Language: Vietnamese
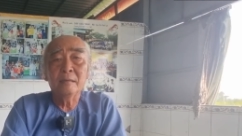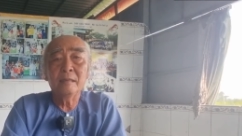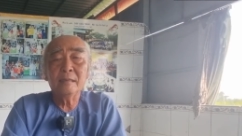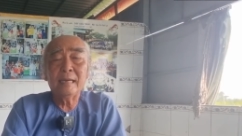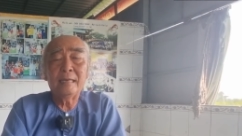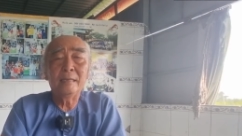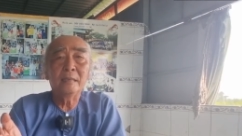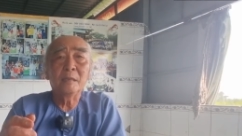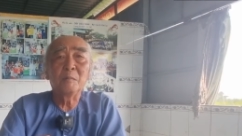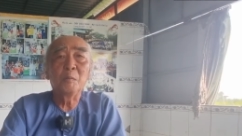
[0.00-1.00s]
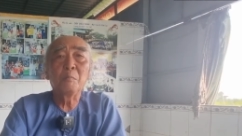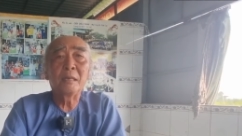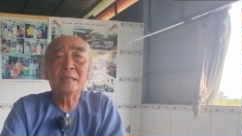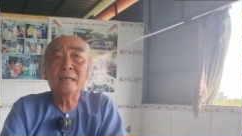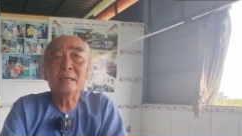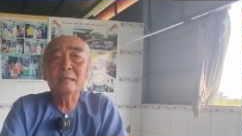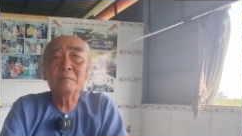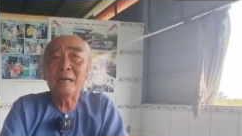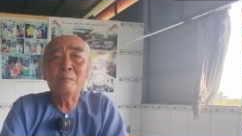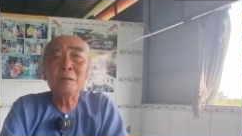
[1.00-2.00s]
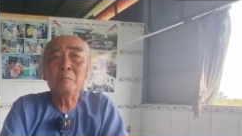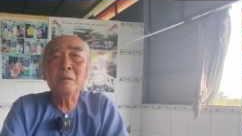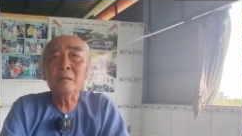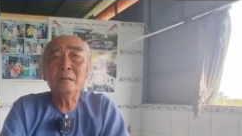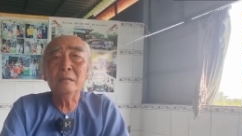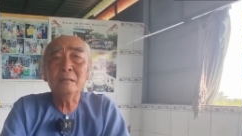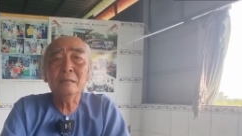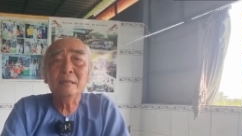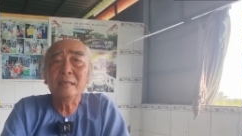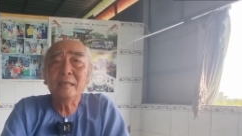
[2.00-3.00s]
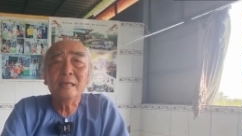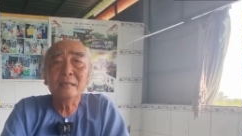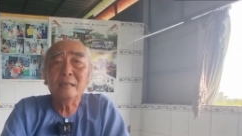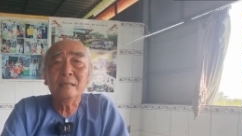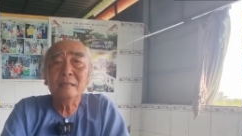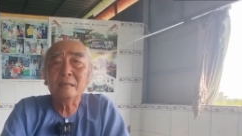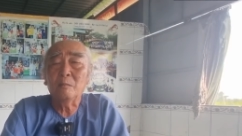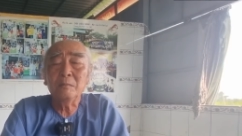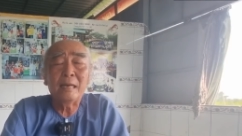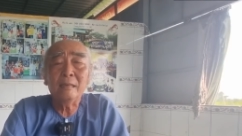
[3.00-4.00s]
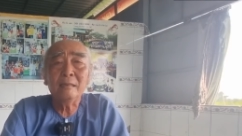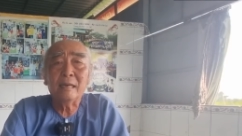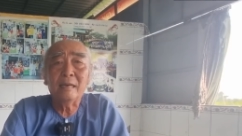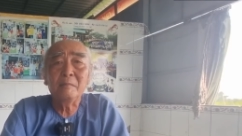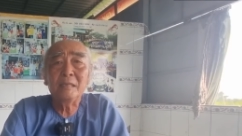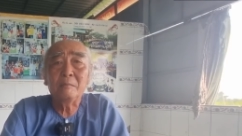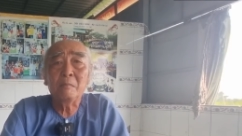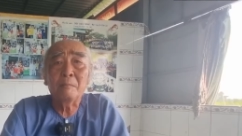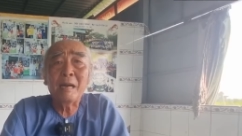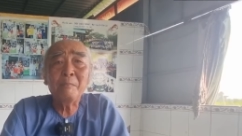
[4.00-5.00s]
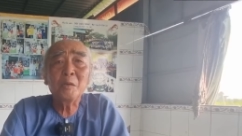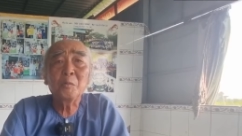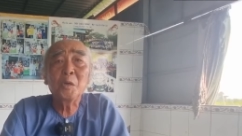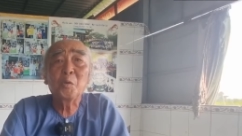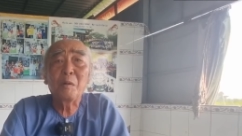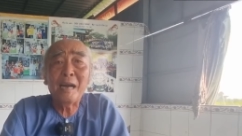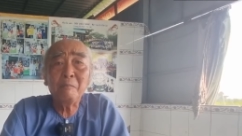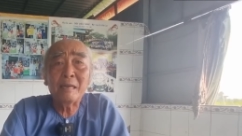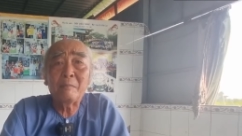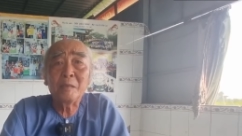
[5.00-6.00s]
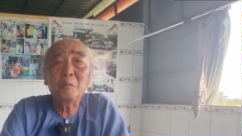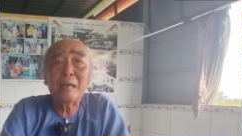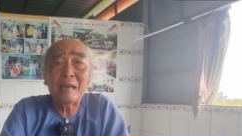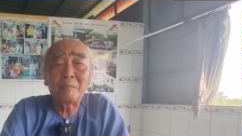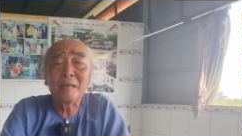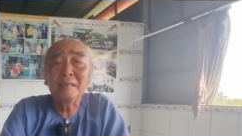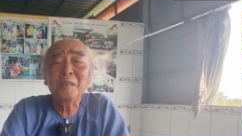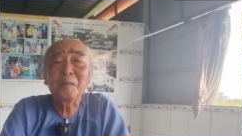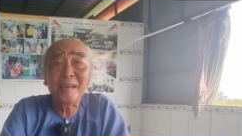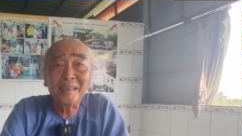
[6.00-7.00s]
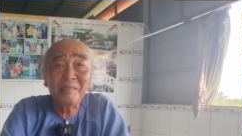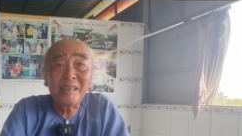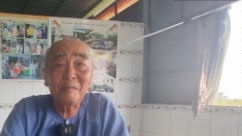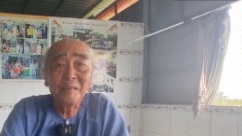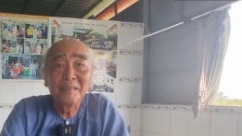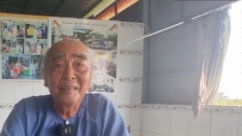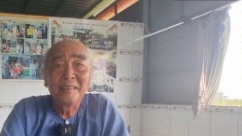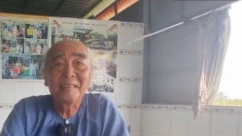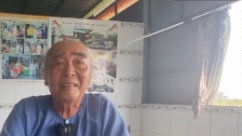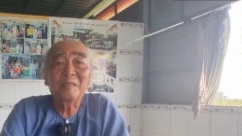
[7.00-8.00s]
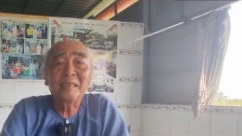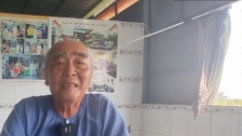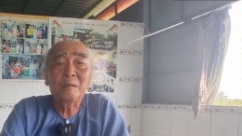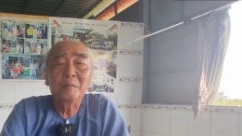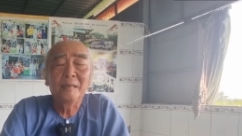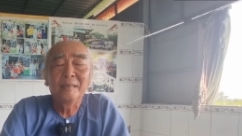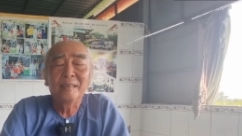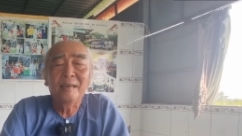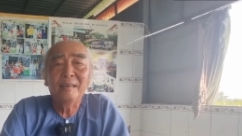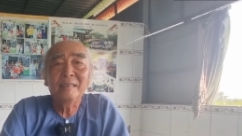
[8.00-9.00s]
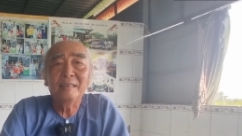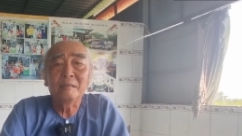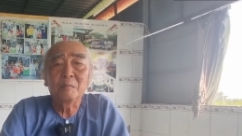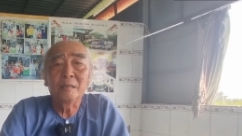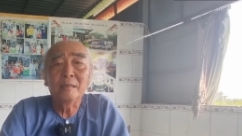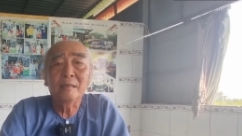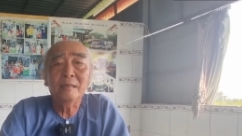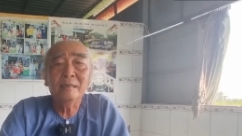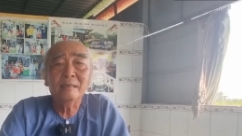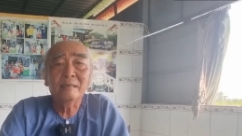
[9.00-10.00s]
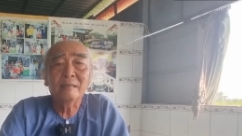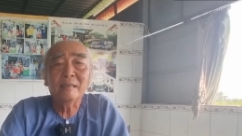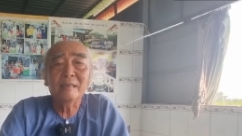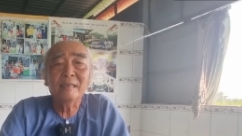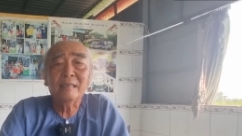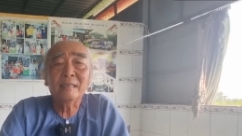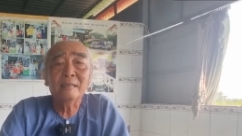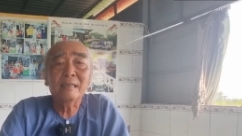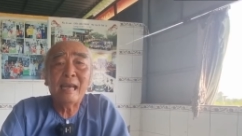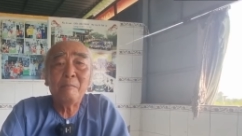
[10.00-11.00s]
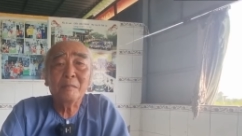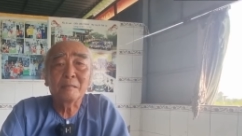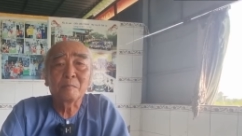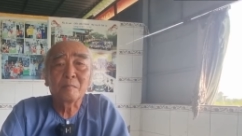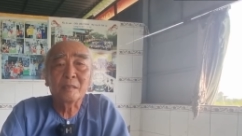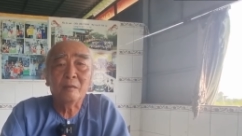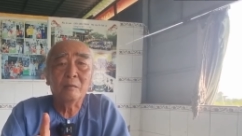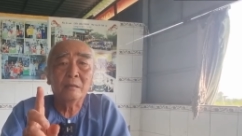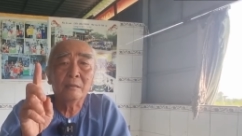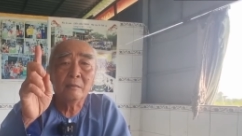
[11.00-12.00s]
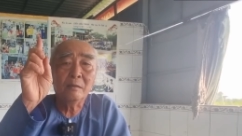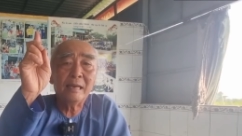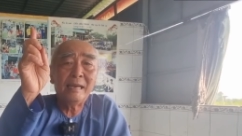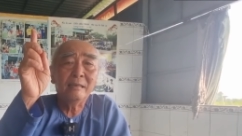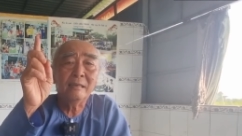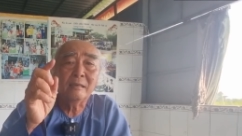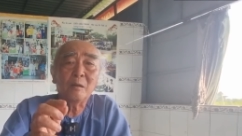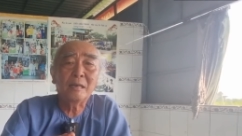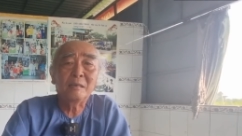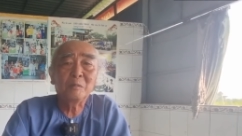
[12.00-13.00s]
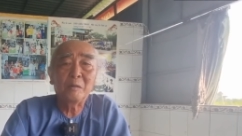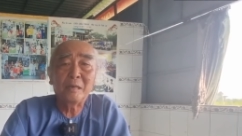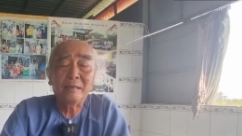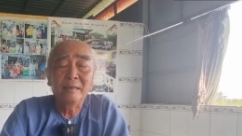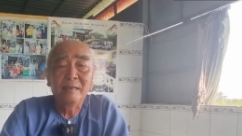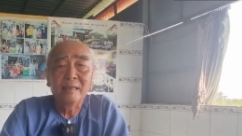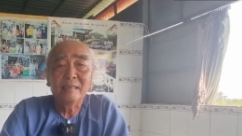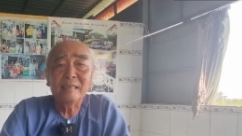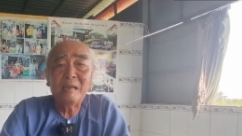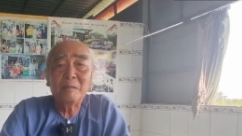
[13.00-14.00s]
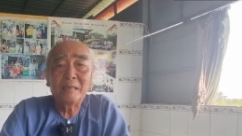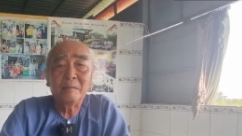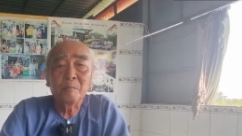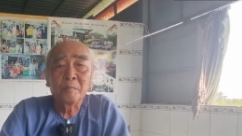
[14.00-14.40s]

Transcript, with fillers: viết cây lên tùm lum mình hết trơn mà ông không có gì hết trơn trời cũng dẫn kệ bây giờ bám vô nhiêu bám làm nhiêu làm dơ nhiêu dơ đi phải không đó còn thấy không tới chừng bữa đó đó tới cả cái thứ tám mà còn có cái nữa này ngon lành không chịu nè thứ tám là gì